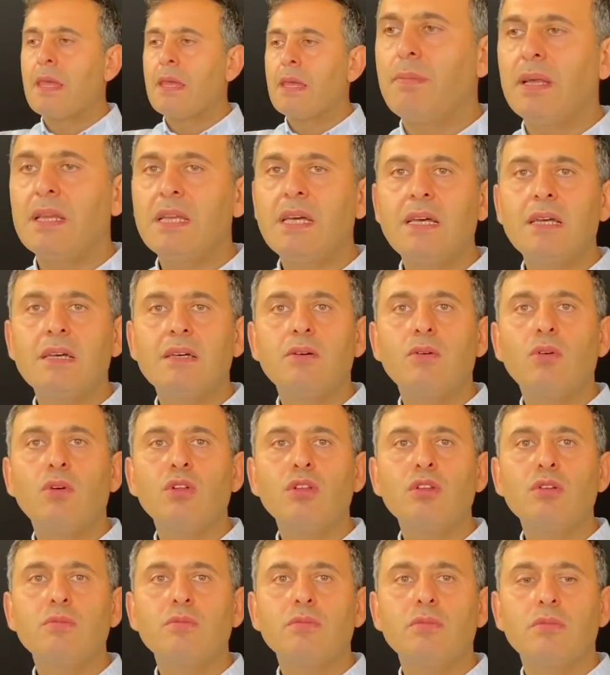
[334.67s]
bana
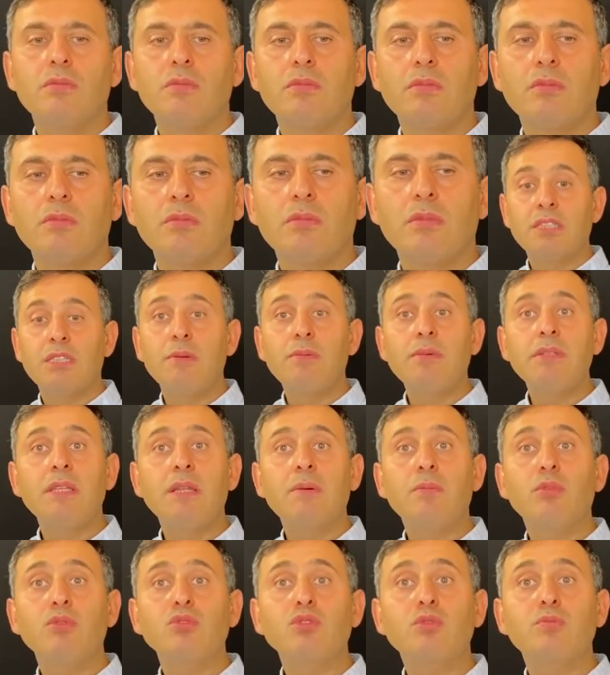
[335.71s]
oğlum
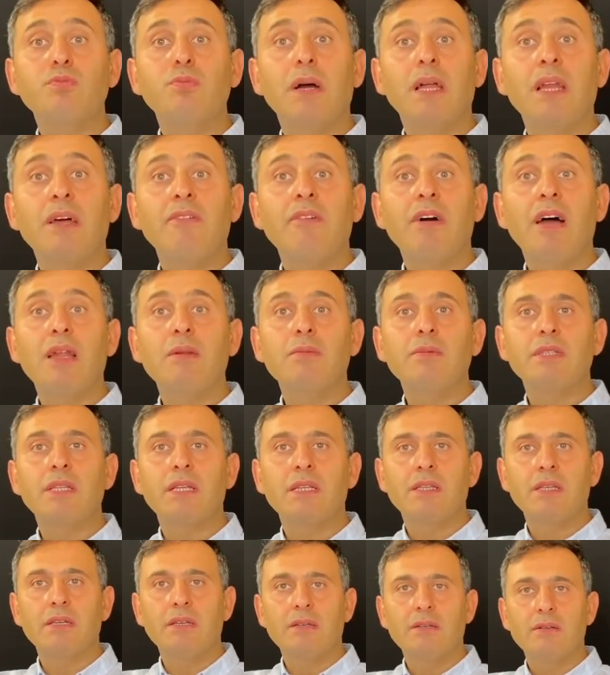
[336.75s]
Cebinde bozuk para var mı
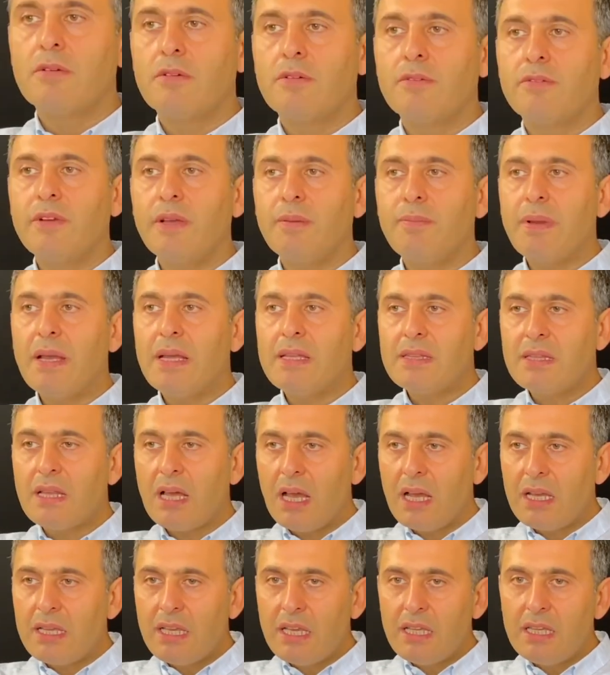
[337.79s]
dedi. Ve ben
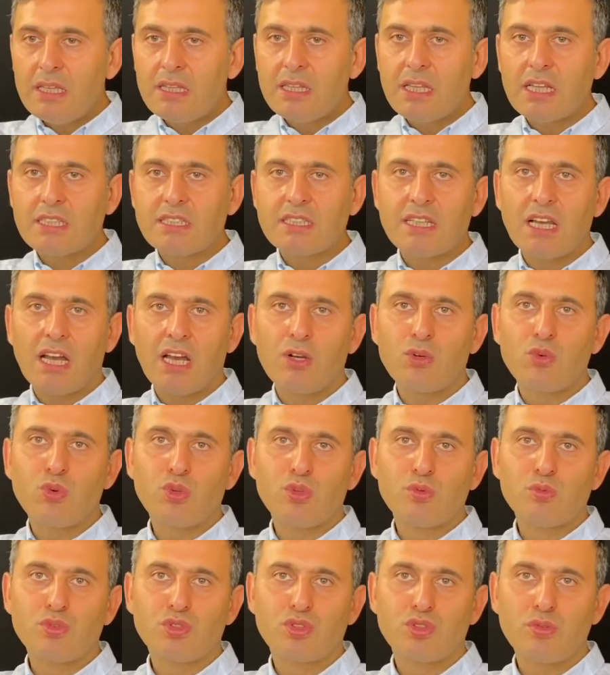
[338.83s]
daha yeni tezgah
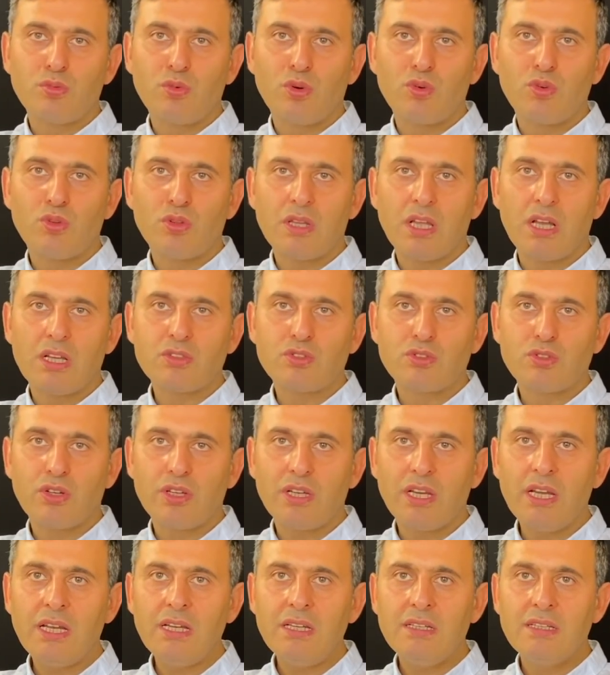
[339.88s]
kurmuştum okuldan
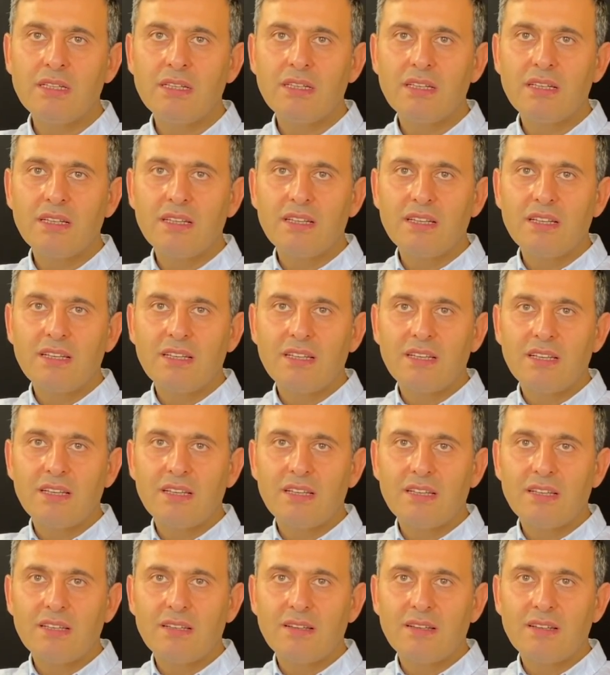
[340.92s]
sonra.
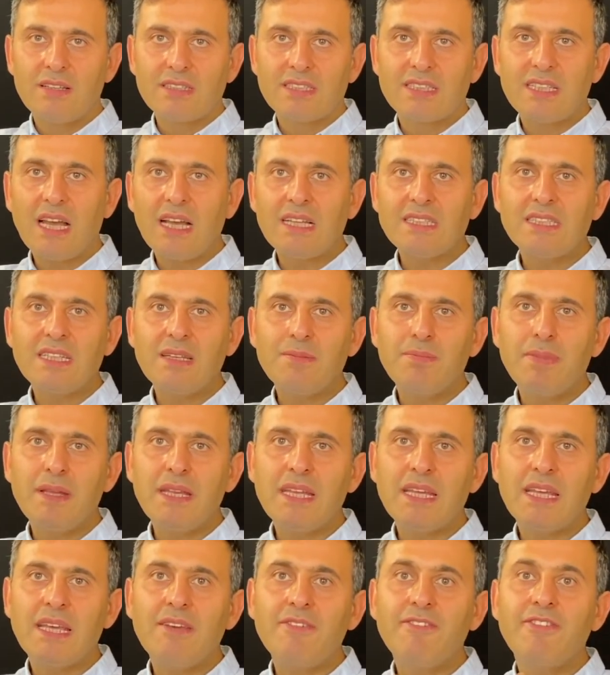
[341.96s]
Sadece bir
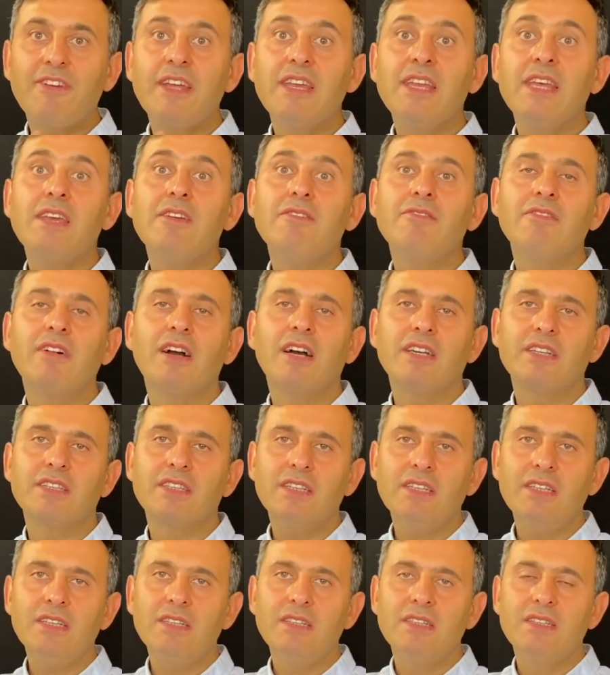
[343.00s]
iki feniğim
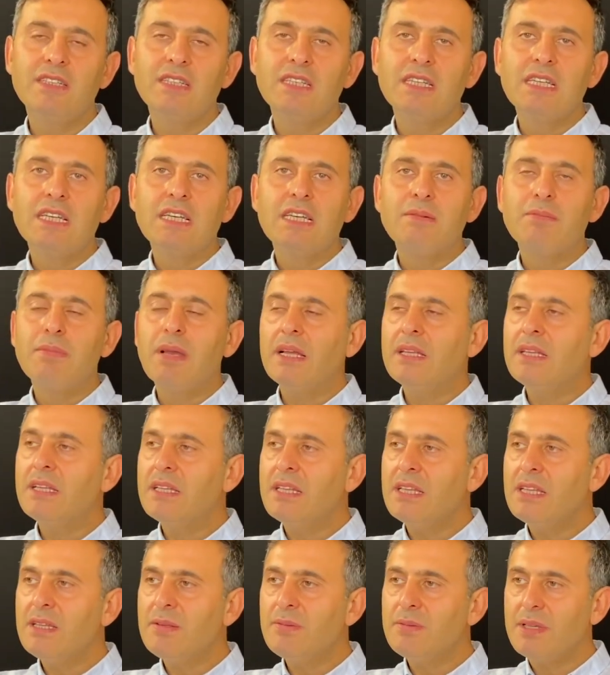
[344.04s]
vardı. Ben de
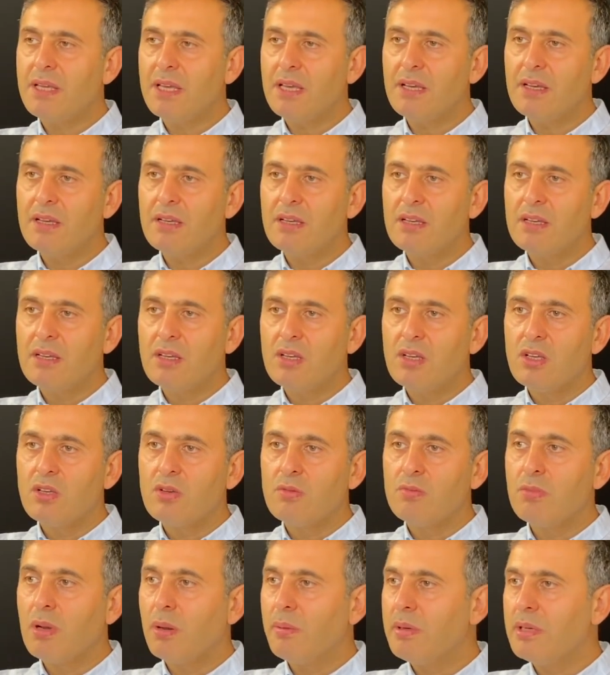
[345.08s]
dedim ki
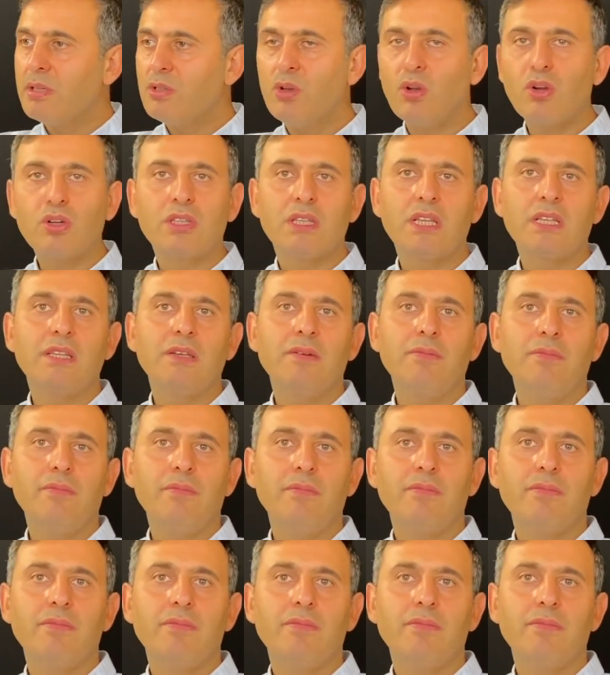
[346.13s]
baba yok dedim.